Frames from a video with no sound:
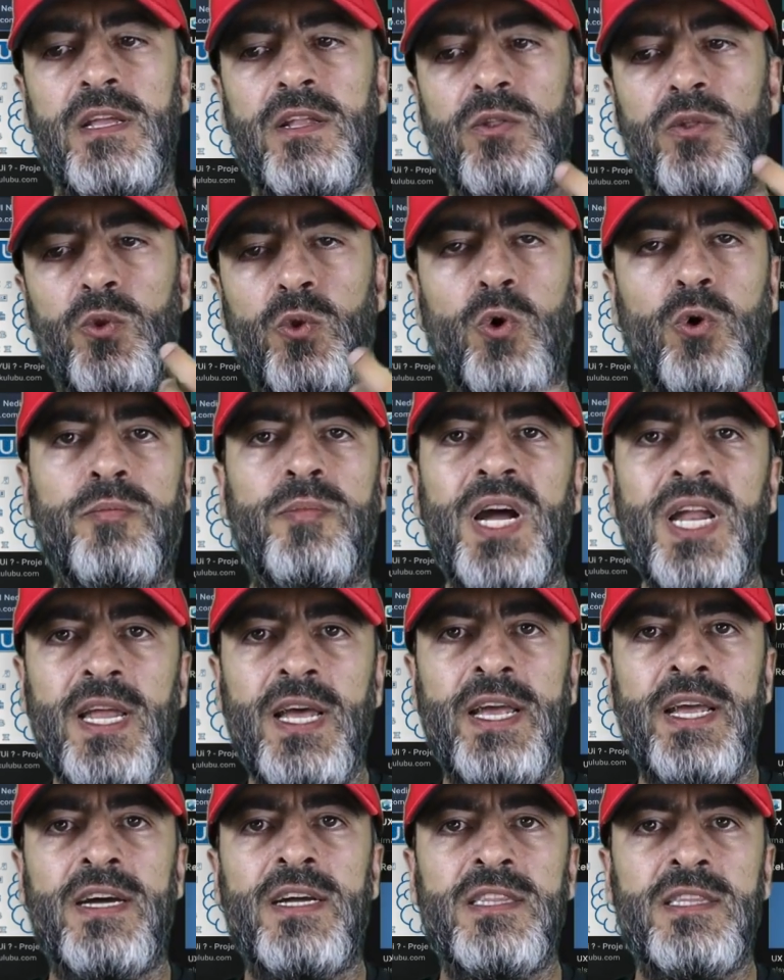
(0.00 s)
normal
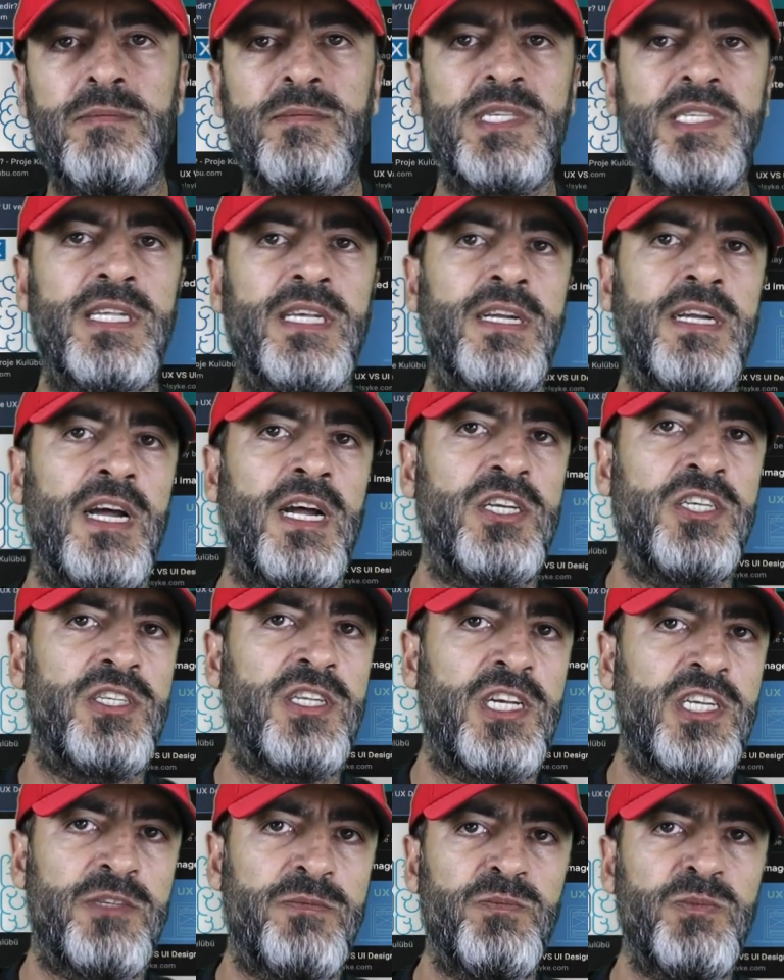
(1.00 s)
hayatımızda
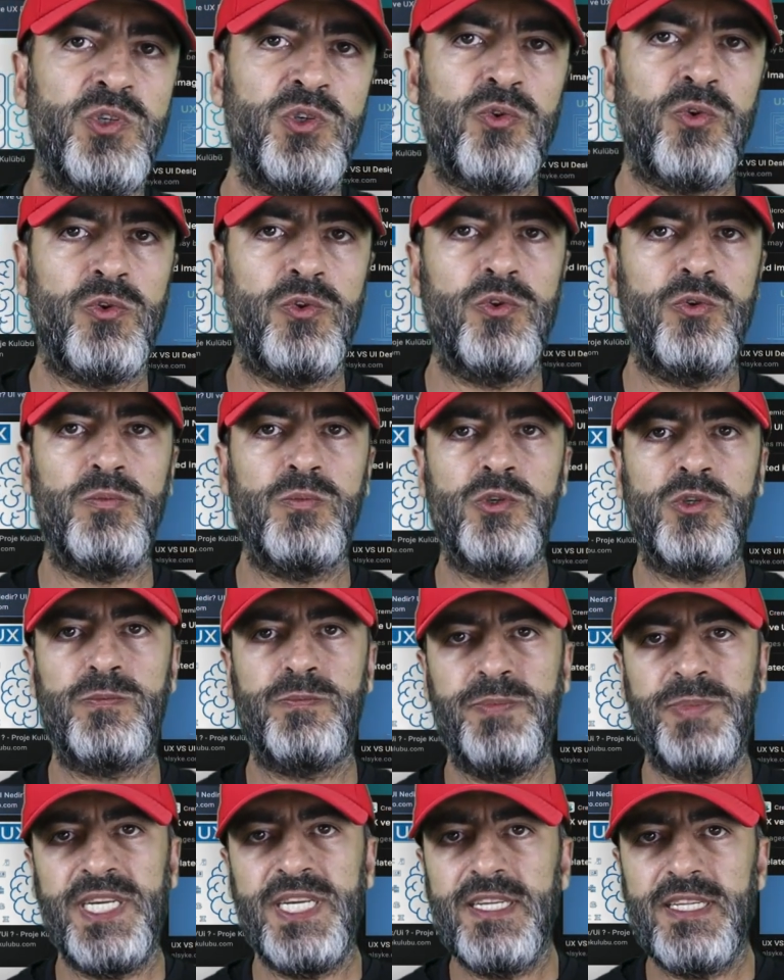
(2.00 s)
karşılaşmış
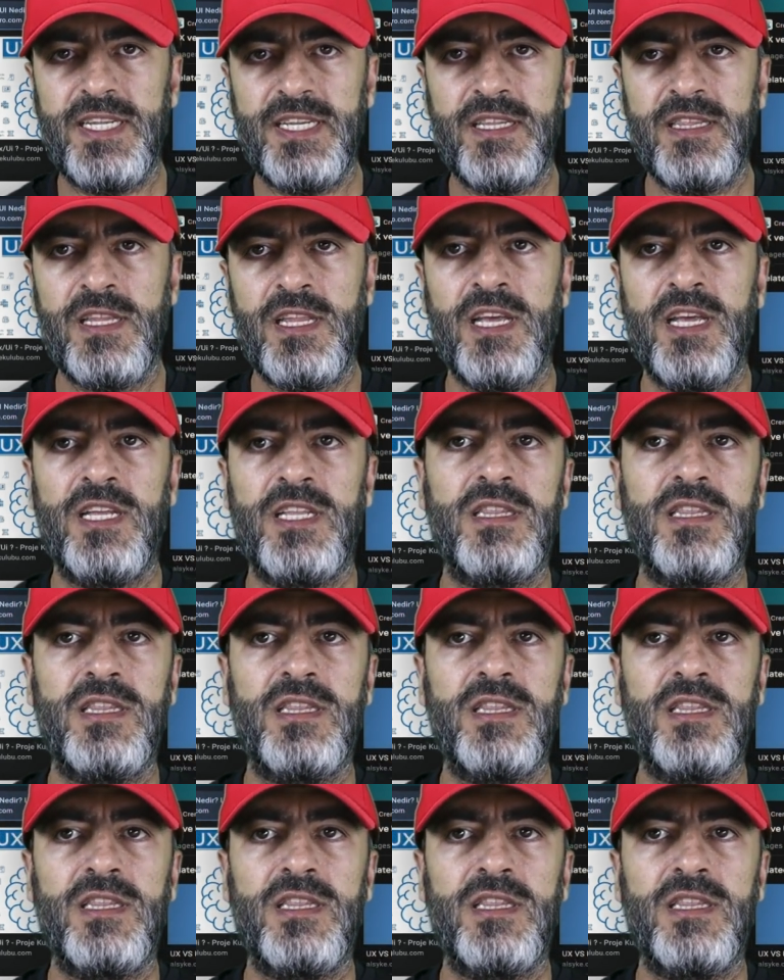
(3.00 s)
olduğumuz bilgilerin